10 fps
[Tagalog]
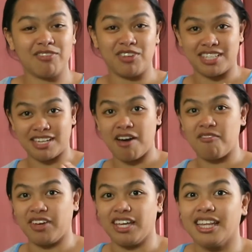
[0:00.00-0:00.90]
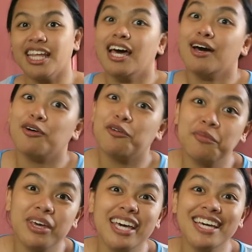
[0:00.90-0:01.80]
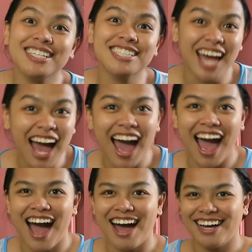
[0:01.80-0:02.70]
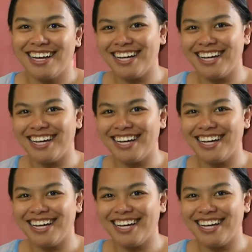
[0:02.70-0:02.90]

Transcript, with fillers: malapit sa amin, umihi, umihi siya.